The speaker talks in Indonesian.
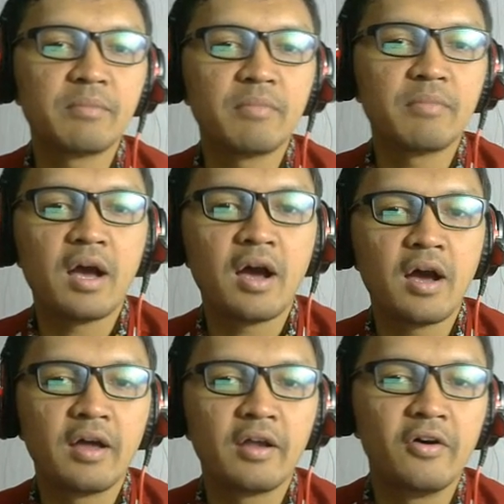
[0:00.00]
SMA.
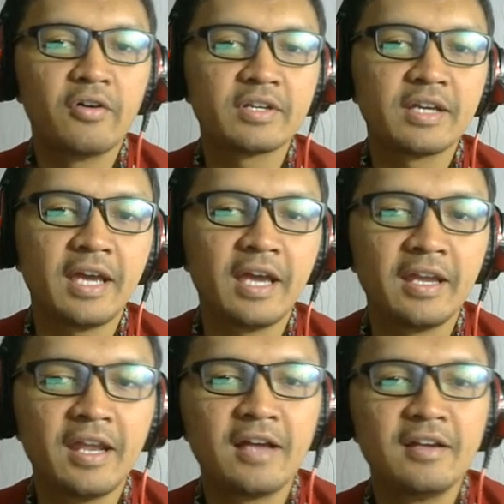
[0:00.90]

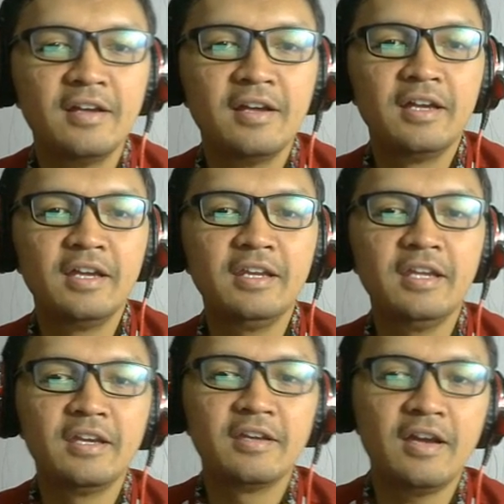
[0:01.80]
Oke, nah
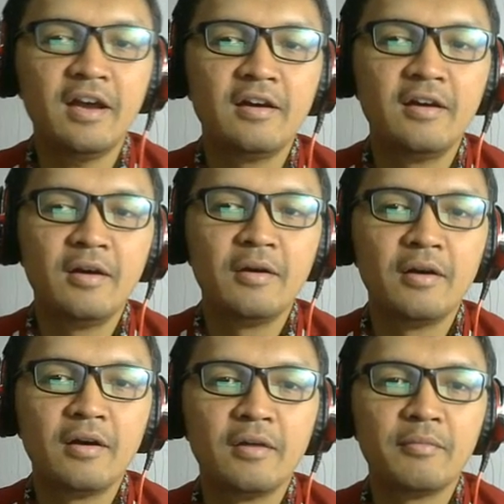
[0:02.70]
ini ya
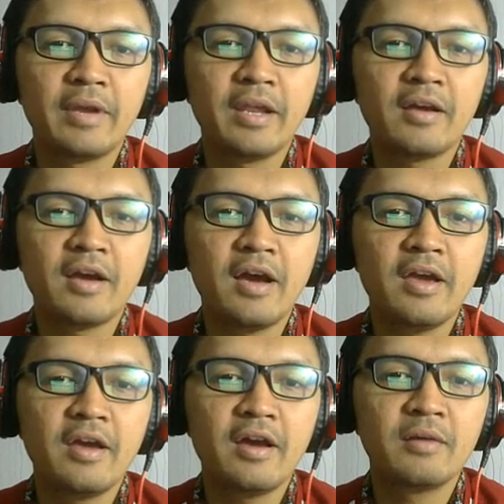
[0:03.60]
mereka
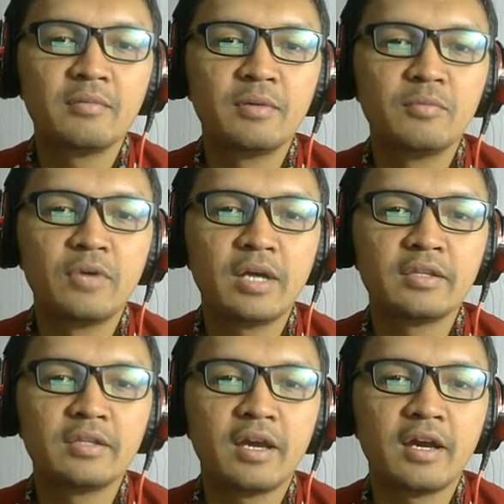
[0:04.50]
yang
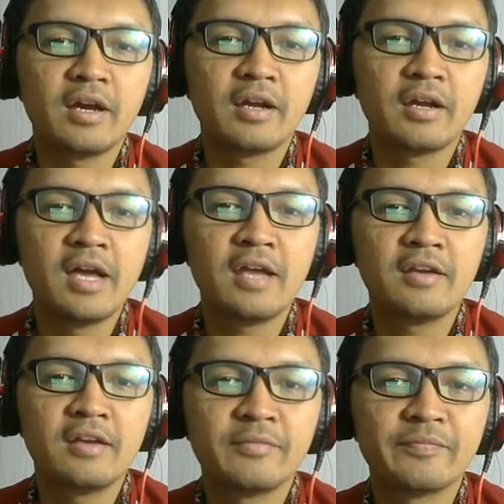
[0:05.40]
membuatnya
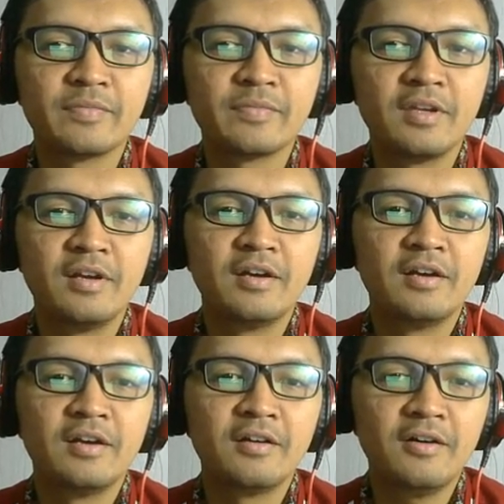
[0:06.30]
dan
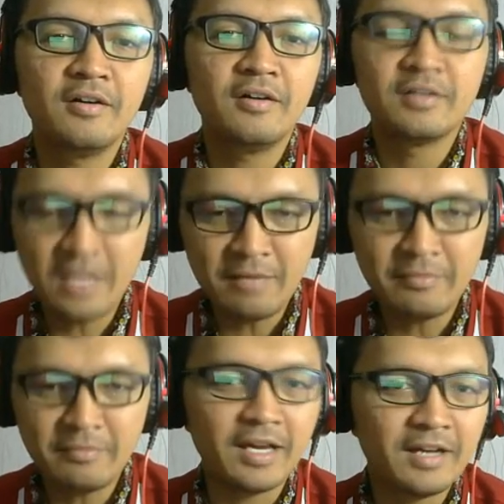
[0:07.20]
oh
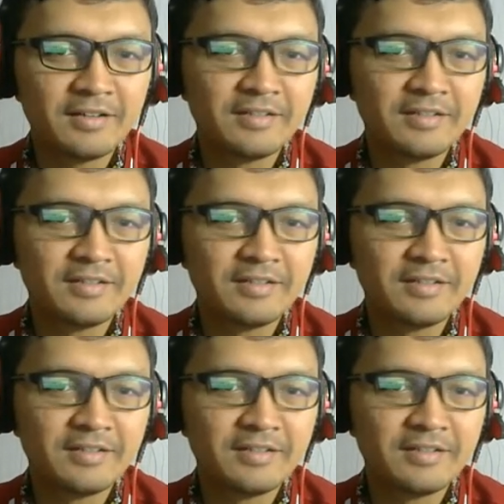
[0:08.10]
sama ya